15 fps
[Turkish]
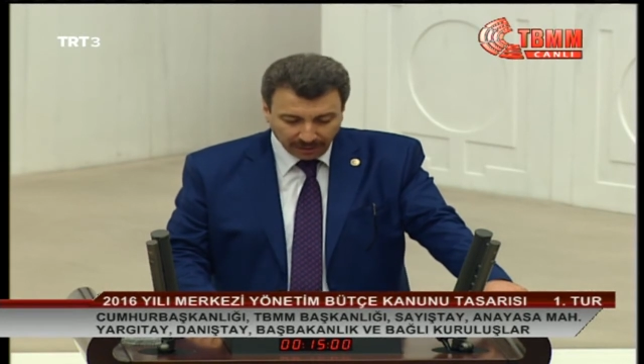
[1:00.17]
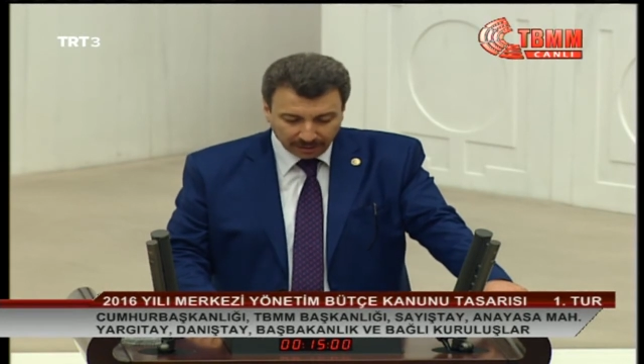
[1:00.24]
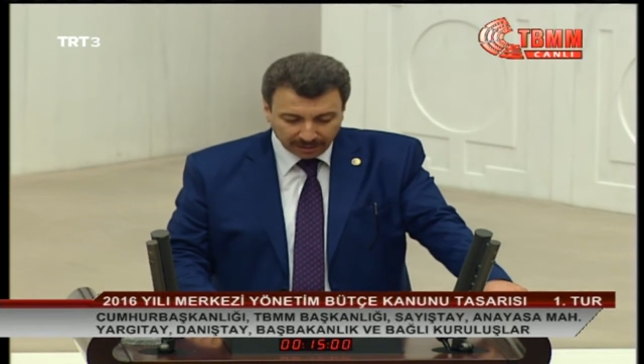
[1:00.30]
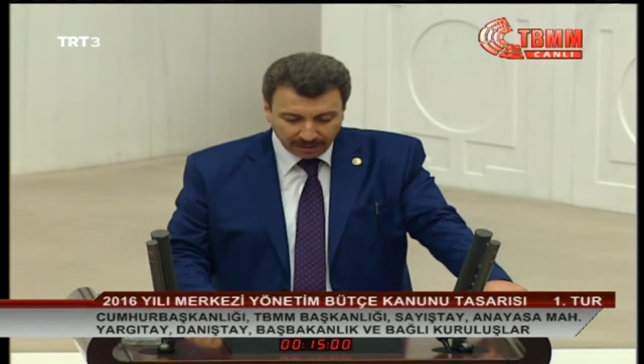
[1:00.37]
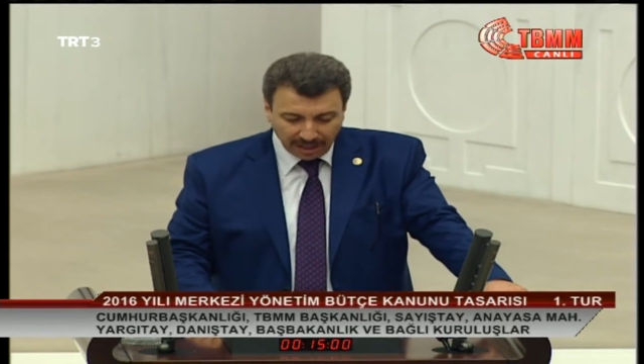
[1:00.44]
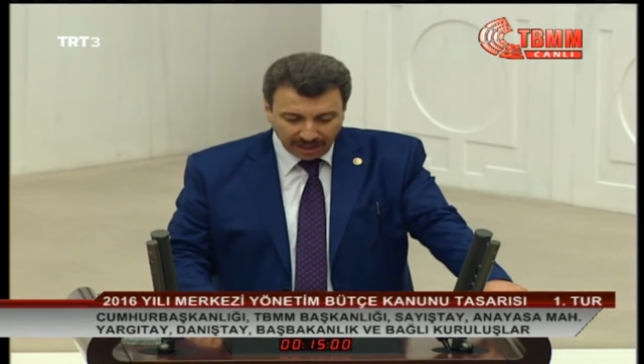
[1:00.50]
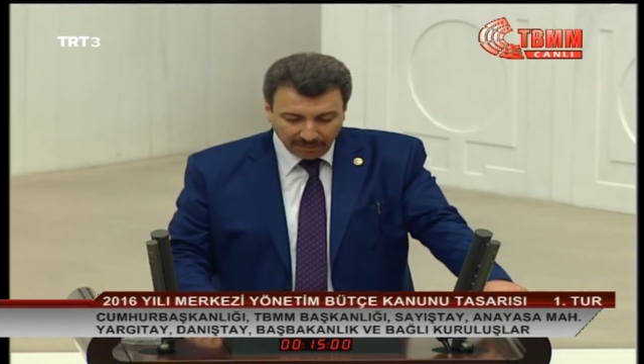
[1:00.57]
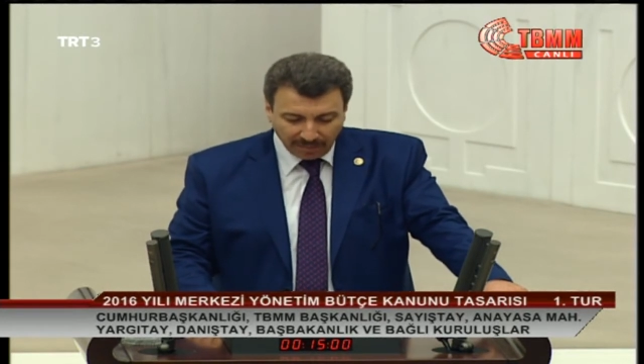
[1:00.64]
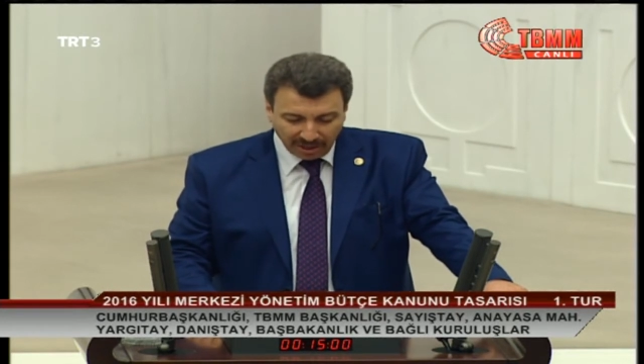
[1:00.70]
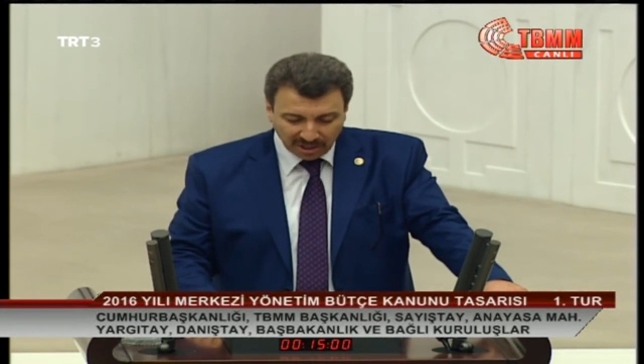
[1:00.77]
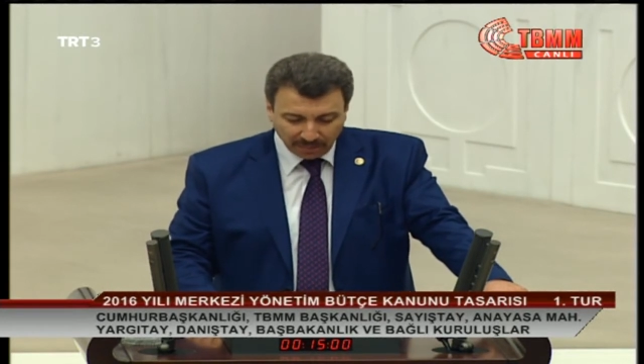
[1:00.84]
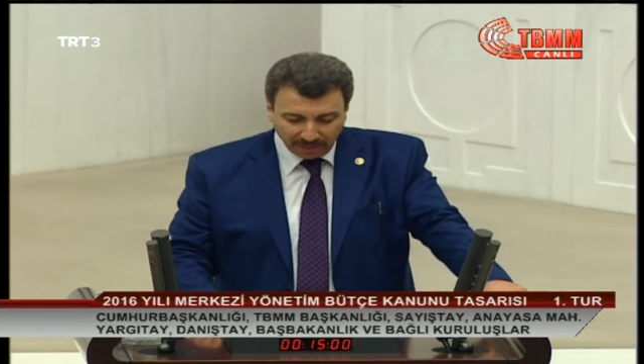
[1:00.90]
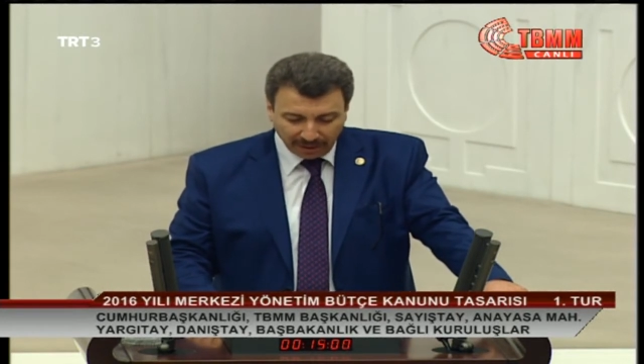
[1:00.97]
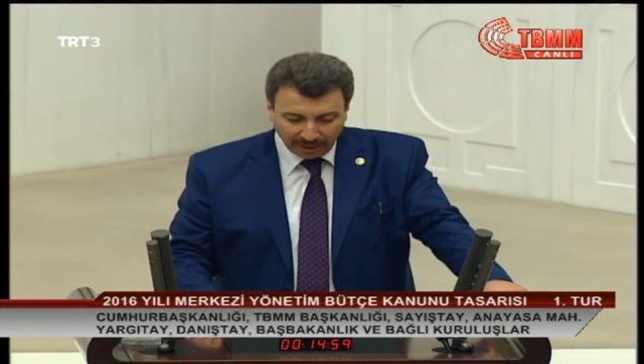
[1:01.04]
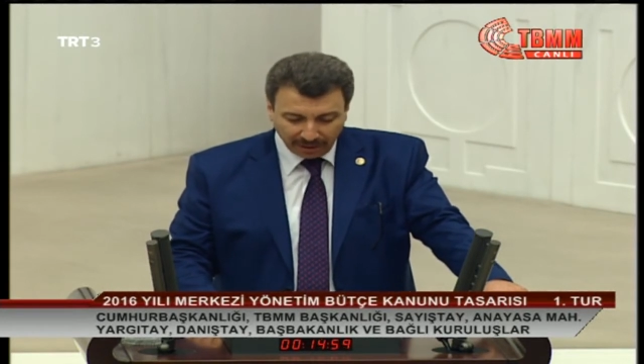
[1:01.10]
Sayın
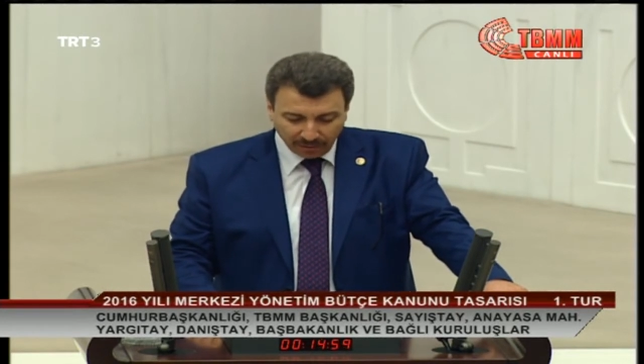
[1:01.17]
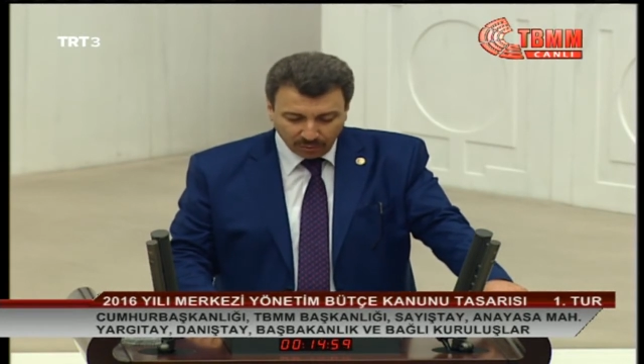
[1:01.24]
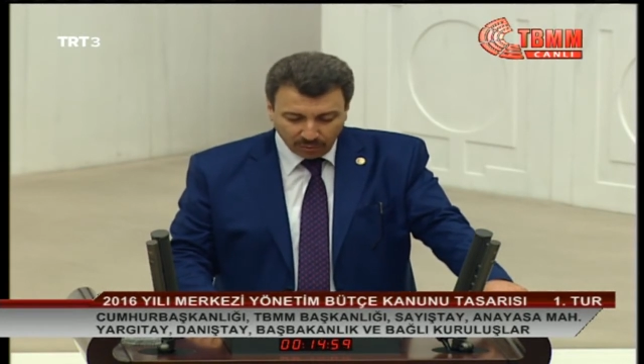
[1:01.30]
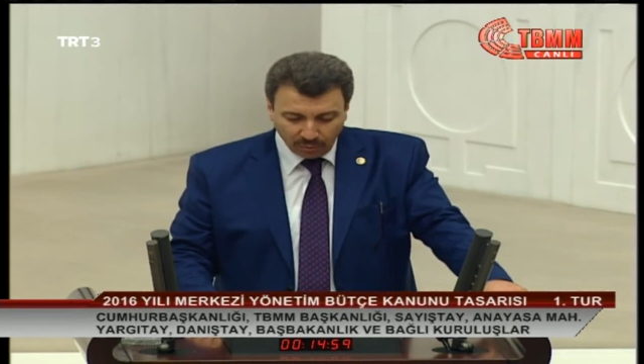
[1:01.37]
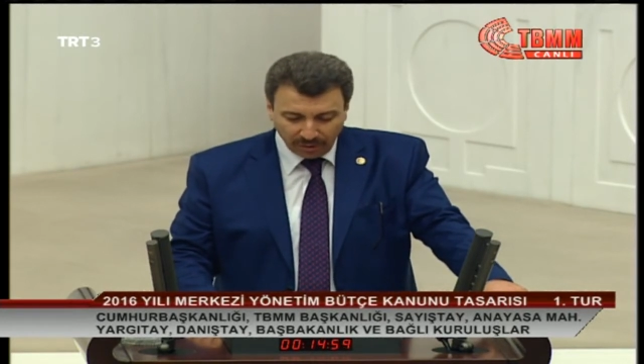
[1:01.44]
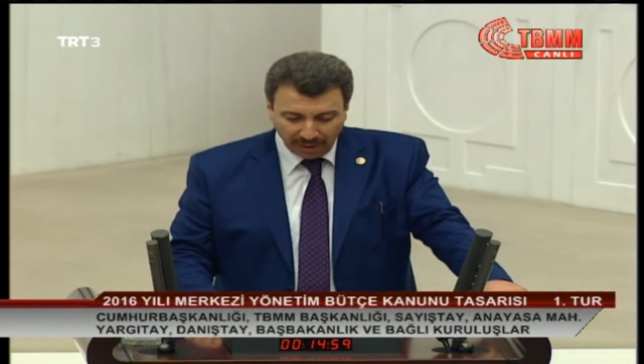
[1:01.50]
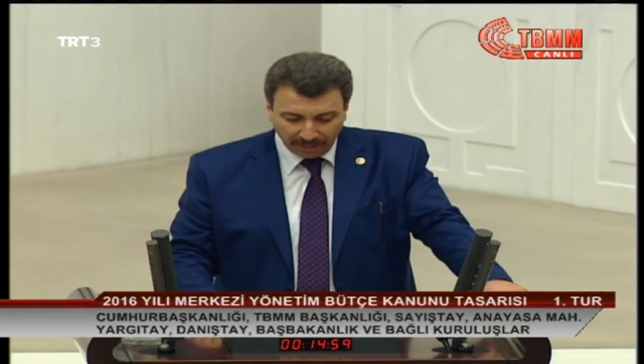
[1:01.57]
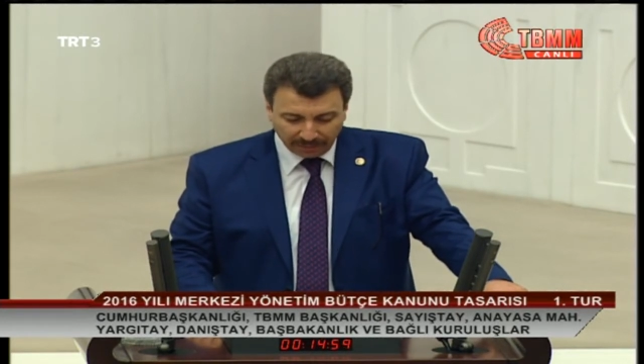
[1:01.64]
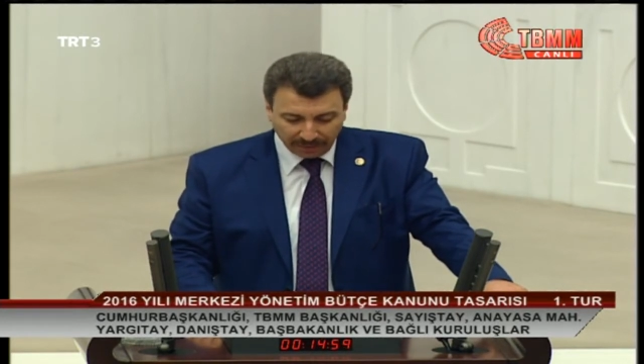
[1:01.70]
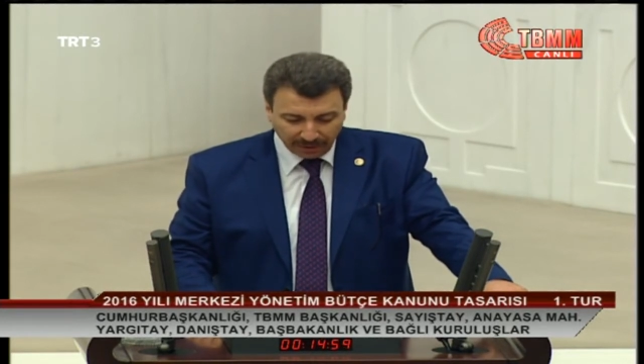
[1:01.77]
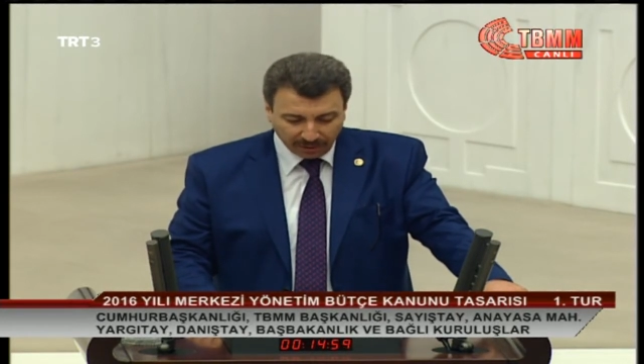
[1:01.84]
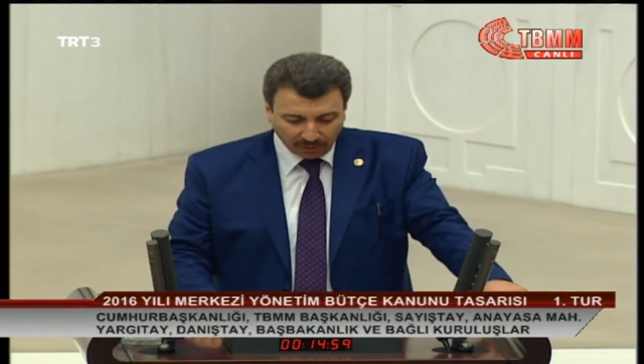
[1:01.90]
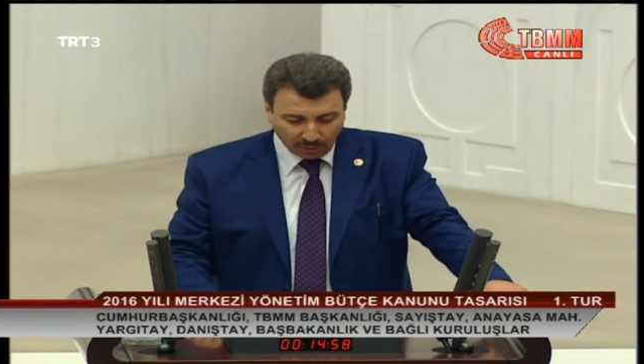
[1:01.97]
Başbakan'ın dün yaptığı